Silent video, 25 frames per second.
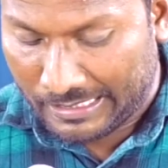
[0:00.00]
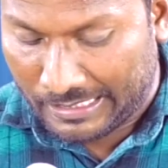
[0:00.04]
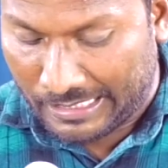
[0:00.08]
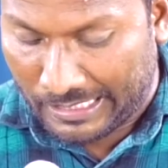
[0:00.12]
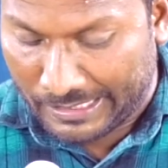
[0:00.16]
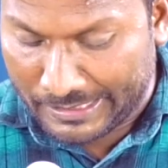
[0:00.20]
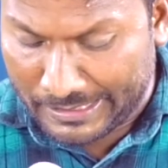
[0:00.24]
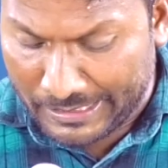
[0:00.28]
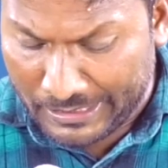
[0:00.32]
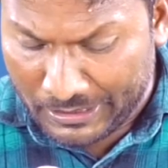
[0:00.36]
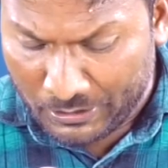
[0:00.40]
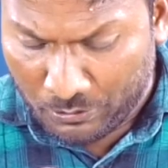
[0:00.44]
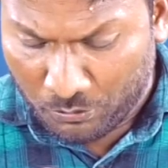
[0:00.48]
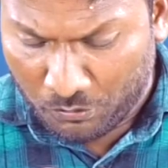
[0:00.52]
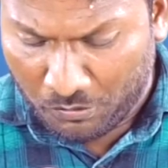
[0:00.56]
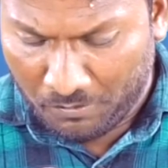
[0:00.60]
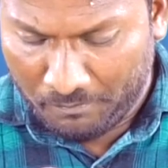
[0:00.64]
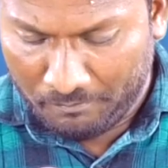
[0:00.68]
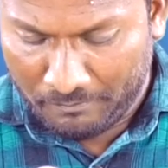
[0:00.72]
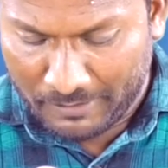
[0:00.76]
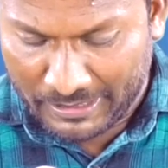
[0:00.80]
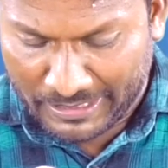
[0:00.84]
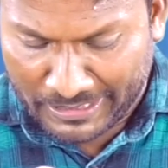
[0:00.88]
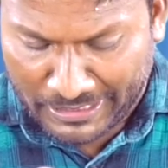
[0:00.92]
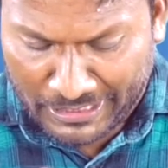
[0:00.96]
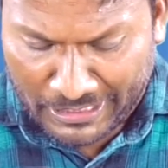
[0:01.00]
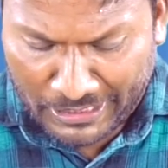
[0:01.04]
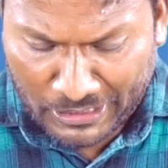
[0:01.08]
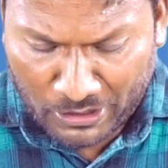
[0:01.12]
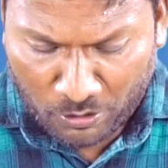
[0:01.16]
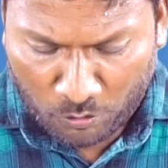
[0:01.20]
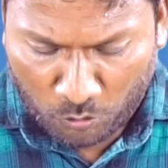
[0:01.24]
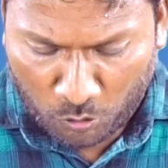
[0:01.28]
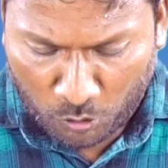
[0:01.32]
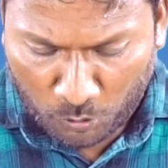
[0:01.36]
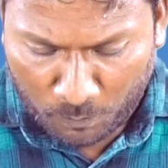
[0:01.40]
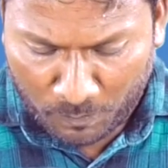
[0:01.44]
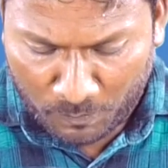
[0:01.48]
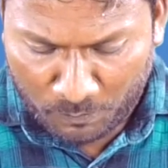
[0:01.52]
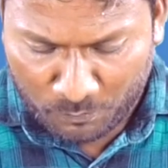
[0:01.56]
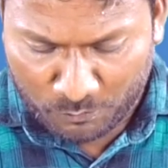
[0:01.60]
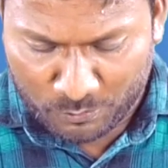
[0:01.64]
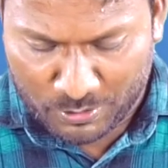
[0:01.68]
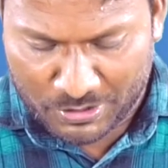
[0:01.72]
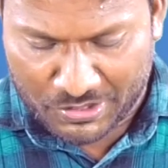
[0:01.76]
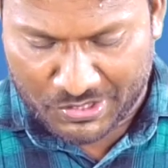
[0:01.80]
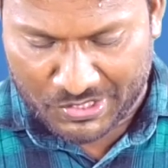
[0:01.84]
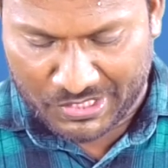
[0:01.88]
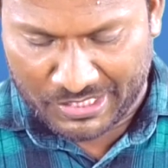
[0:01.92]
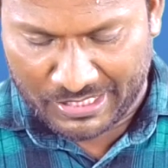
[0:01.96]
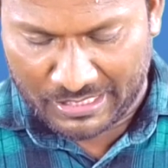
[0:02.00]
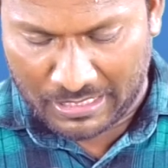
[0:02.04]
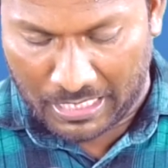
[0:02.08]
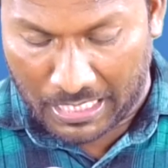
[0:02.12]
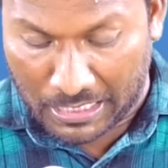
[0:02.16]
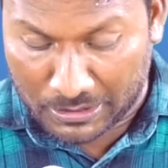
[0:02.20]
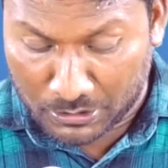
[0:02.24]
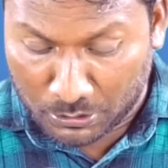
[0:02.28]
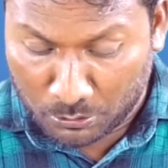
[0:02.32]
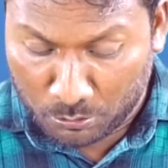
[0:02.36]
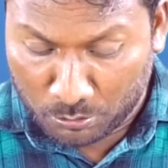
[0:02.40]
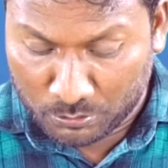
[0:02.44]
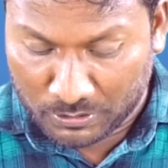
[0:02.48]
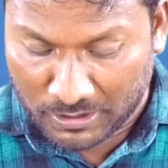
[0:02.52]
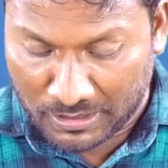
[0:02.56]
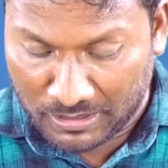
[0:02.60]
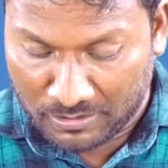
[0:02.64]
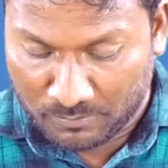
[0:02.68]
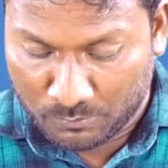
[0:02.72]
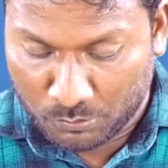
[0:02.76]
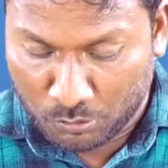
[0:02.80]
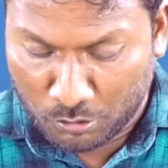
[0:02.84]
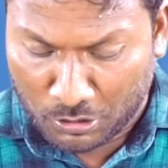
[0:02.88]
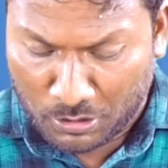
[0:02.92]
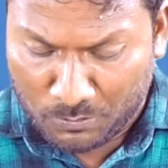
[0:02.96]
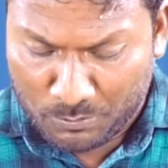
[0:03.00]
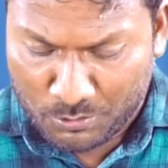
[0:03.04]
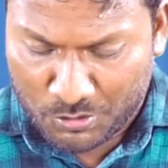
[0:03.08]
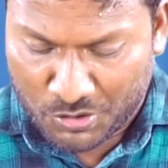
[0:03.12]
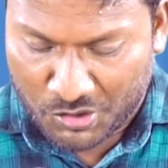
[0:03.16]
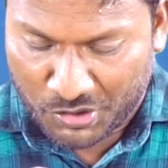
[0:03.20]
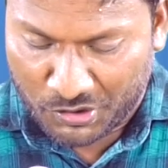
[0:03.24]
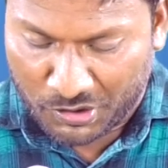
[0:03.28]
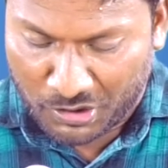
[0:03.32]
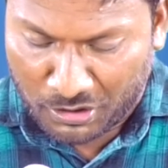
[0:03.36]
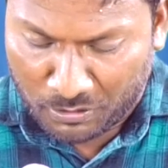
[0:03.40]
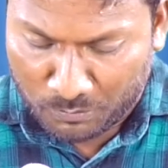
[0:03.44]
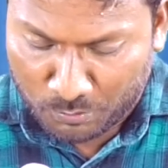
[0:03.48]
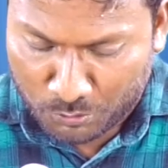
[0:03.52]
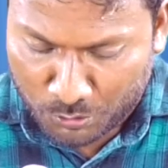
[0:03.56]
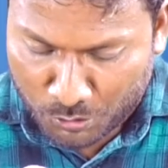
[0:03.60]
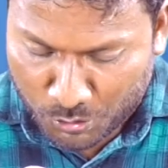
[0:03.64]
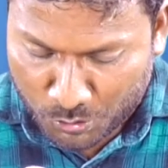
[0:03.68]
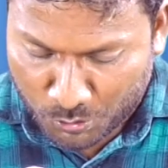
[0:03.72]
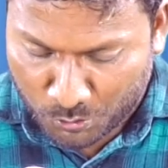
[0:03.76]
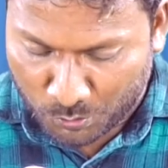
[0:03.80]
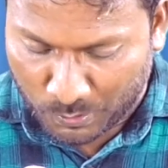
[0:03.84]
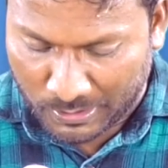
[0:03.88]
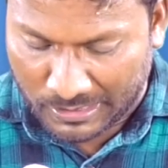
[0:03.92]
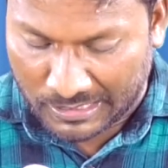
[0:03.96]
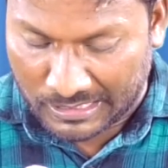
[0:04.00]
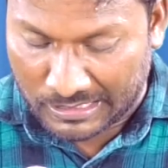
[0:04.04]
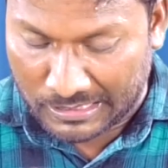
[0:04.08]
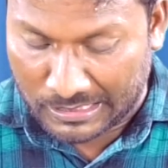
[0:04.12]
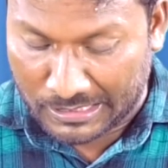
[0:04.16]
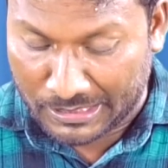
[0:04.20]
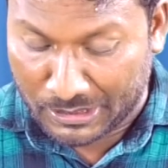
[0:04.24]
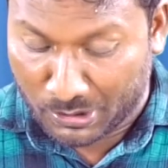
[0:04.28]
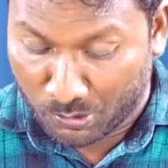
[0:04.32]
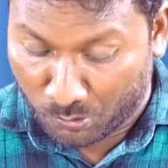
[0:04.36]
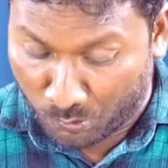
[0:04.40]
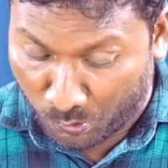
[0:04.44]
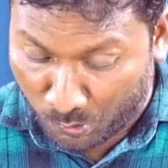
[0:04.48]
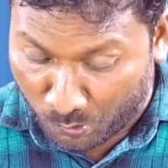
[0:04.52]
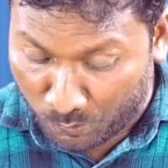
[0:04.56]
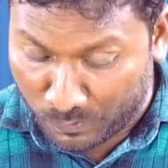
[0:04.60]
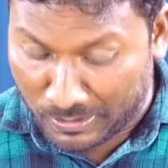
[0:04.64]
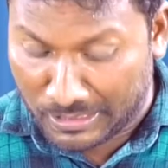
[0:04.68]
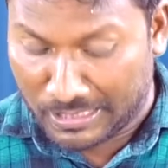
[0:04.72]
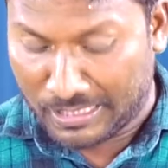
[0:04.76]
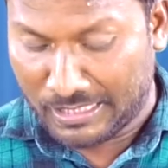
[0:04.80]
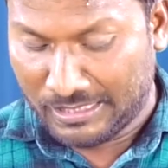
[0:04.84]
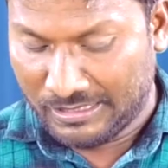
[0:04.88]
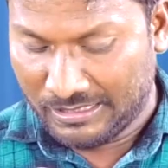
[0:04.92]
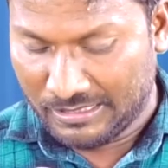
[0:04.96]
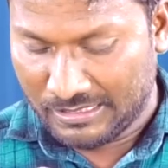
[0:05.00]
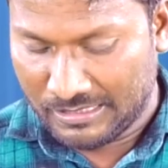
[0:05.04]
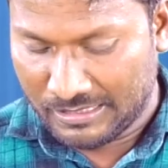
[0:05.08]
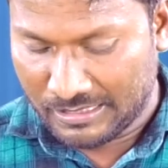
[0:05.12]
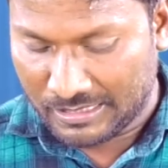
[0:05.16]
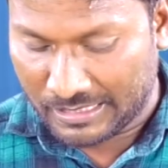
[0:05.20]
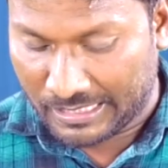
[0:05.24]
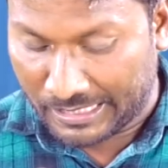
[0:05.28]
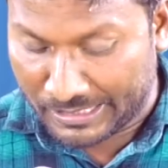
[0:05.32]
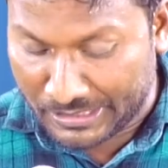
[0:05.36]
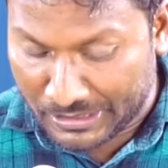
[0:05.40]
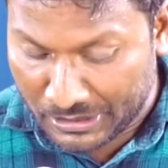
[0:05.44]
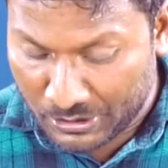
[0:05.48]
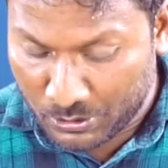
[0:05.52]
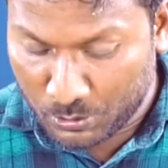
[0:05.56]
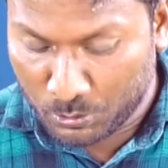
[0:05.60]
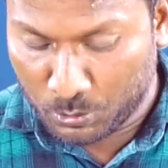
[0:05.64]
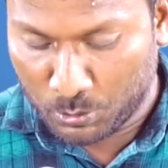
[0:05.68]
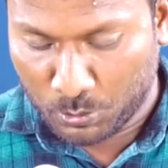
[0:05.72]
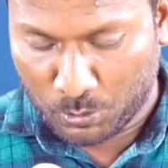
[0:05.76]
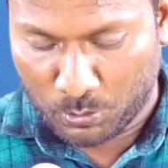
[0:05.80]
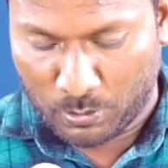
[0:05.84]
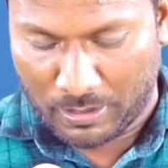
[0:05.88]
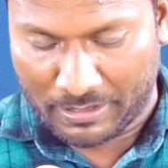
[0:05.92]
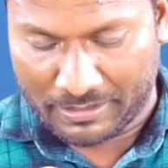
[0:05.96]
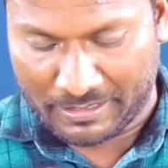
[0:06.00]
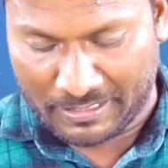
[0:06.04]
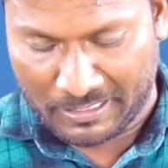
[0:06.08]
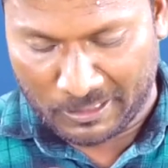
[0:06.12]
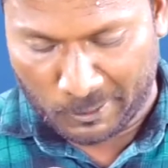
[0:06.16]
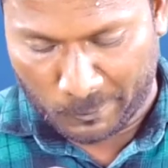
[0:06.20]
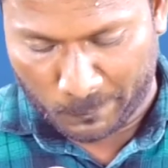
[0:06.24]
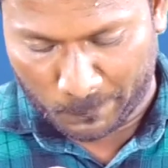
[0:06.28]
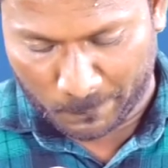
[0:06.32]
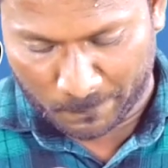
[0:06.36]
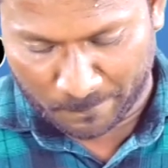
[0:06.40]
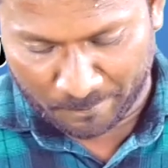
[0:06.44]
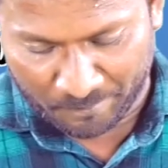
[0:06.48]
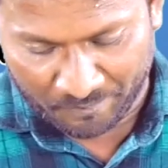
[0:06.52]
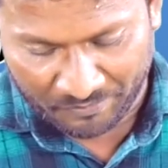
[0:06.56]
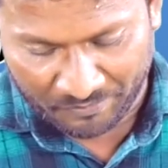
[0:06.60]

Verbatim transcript: కయ్యనుకు మిక్కిలి కోపం వచ్చి అతడు తన ముఖము చిన్నబుచ్చుకొనగా యహోవా కయ్యనుతో అంటున్నాడు